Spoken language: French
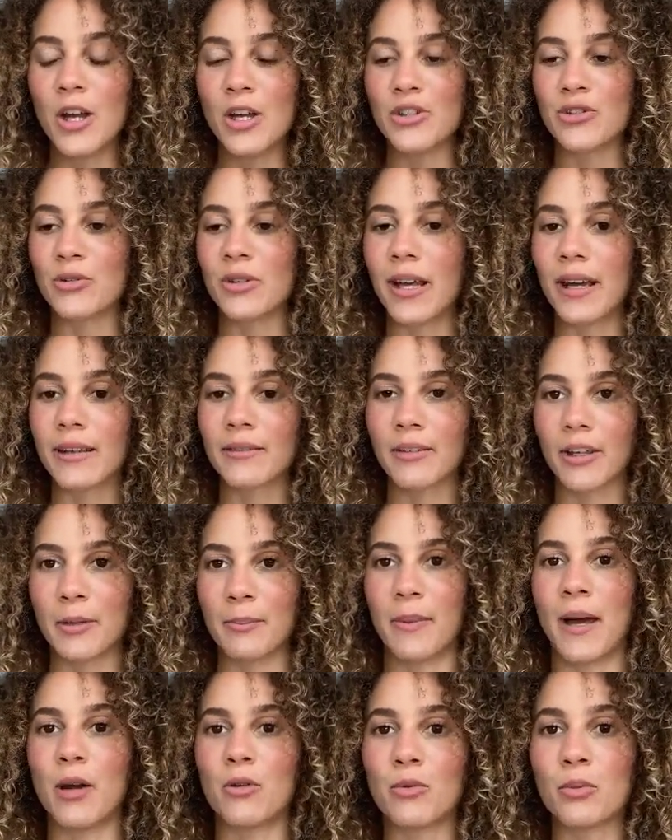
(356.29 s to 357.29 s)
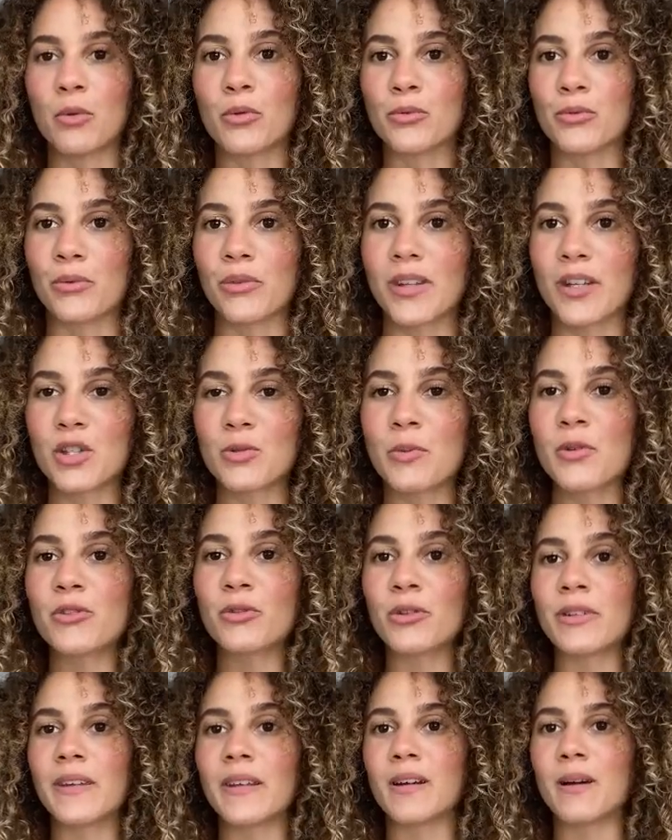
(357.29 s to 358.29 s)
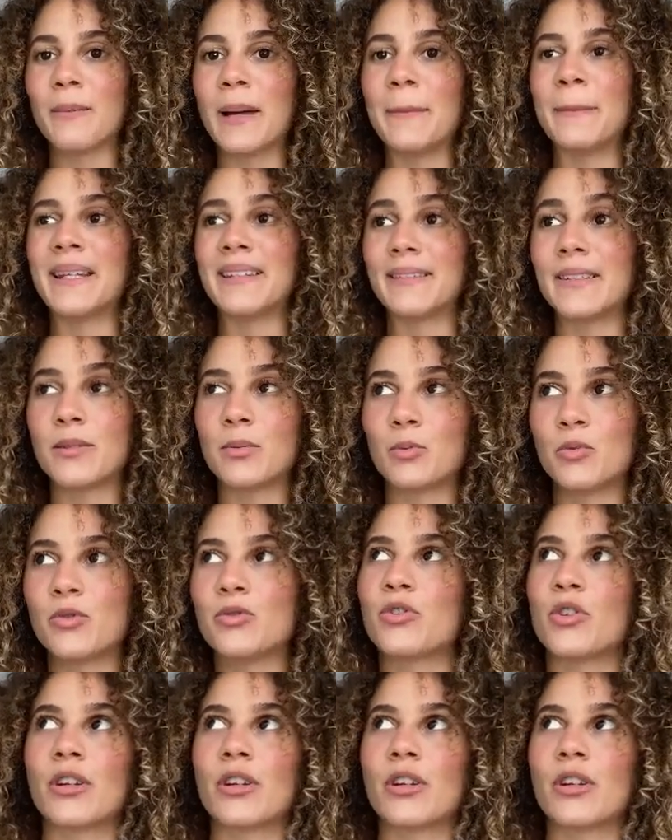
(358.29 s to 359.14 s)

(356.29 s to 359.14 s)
Je n'arriverai pas à le prononcer. Je pense que c'est comme Amethyst Moon,